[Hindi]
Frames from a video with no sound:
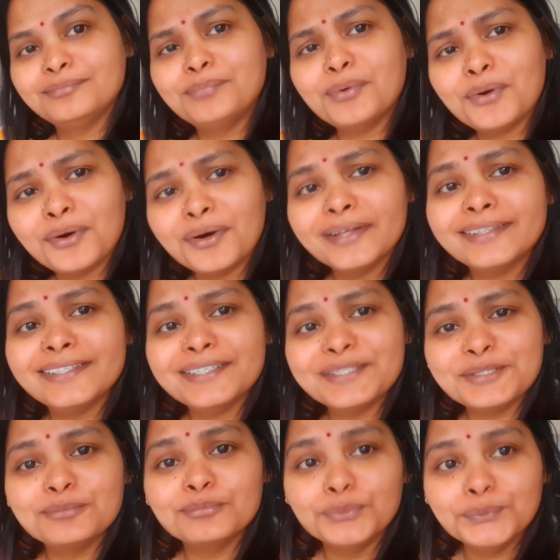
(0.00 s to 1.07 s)
बहुत ही
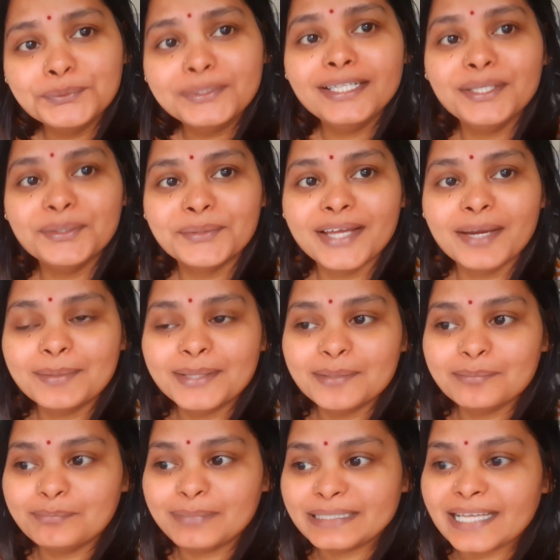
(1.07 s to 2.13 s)
स्मूथली हो गया
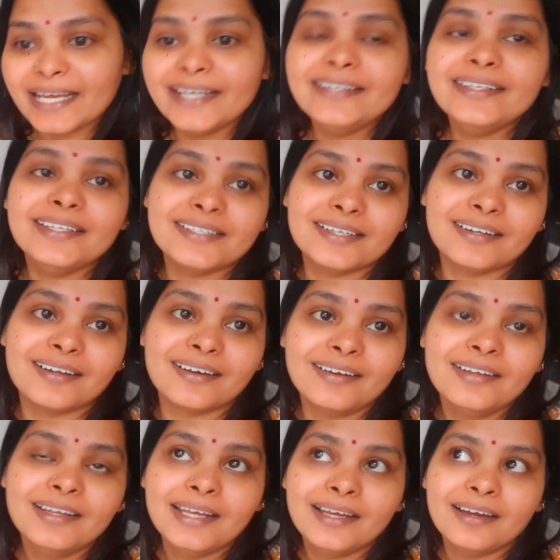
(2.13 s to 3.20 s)
मतलब पता ही नहीं चला
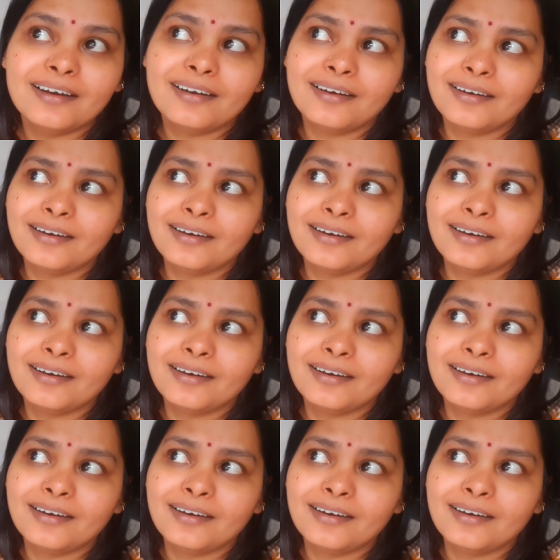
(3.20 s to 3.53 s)
आ,